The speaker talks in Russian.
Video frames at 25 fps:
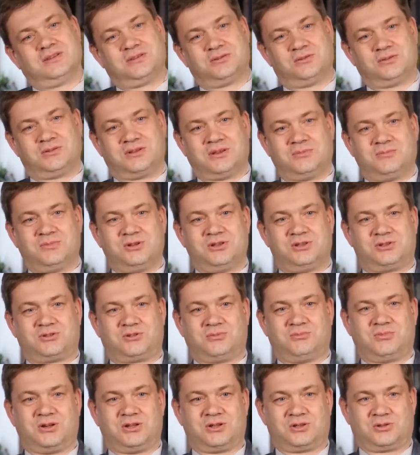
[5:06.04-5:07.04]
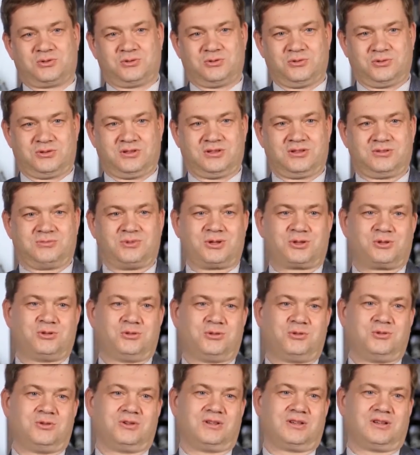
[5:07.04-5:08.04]
эту табличку большую, где
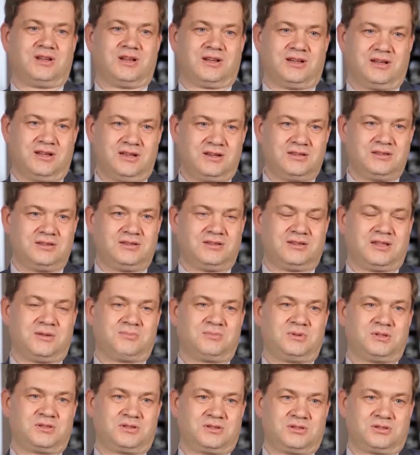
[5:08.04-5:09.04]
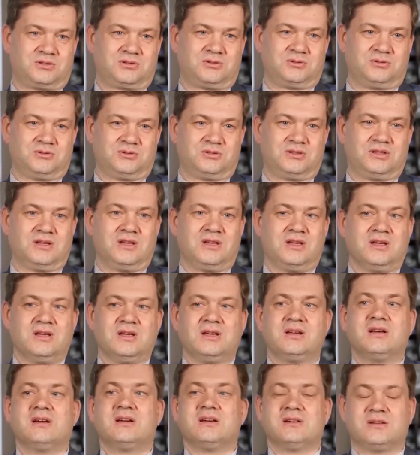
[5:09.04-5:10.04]
изображен Юрий Гагарин, и написано, что вот
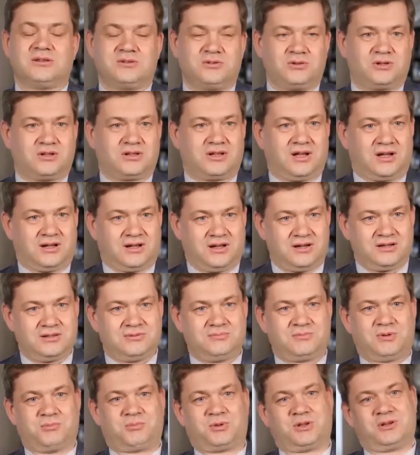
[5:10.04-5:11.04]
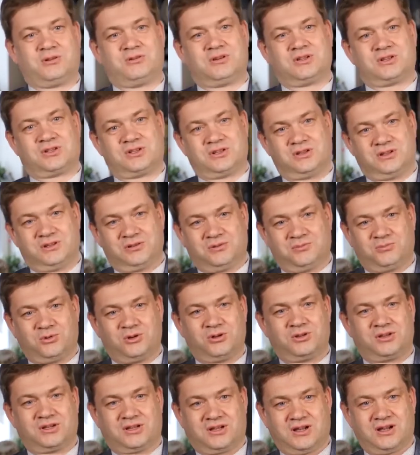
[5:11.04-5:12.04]
Юрий Гагарин по приглашению
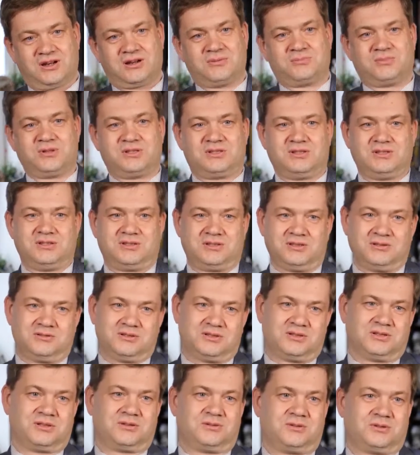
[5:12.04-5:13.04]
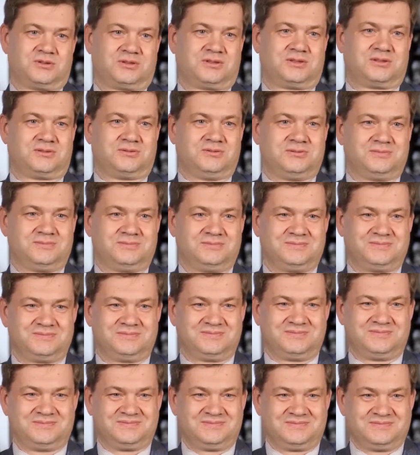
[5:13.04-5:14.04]
Поля Рикара посетил этот остров.
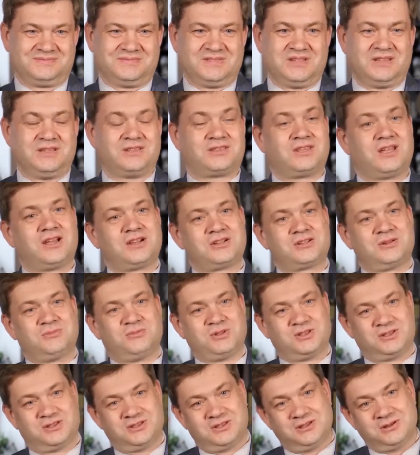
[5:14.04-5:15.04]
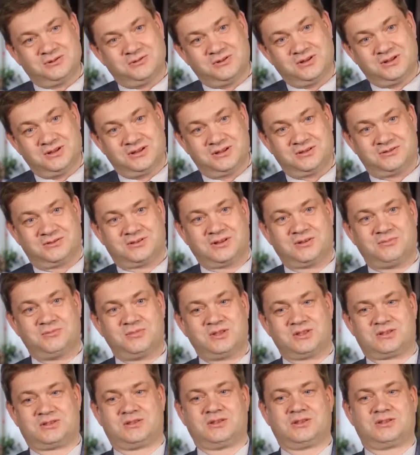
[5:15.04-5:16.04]
И также мы сделали
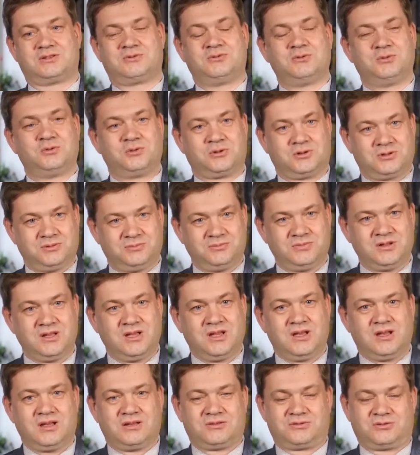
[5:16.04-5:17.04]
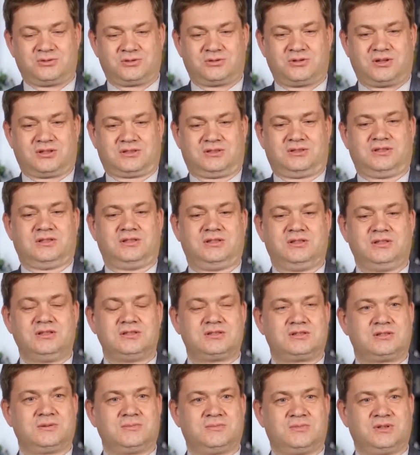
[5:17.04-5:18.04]
совместно с внуком, с с
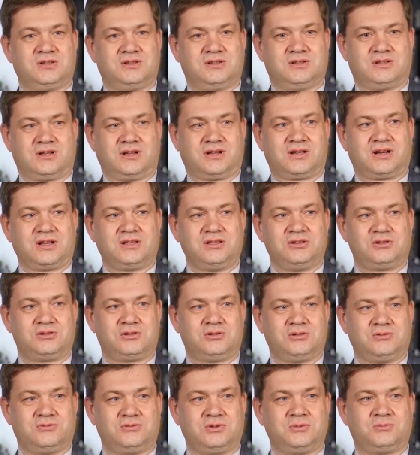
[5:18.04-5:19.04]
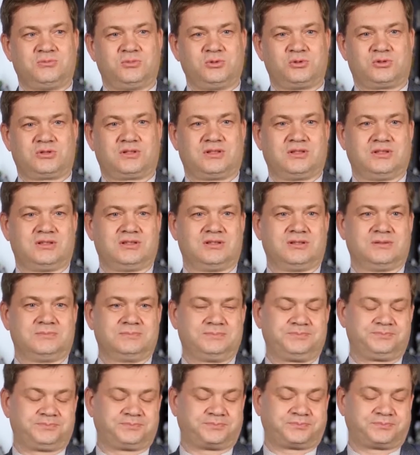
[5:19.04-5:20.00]
Едесом, ограниченный выпуск э,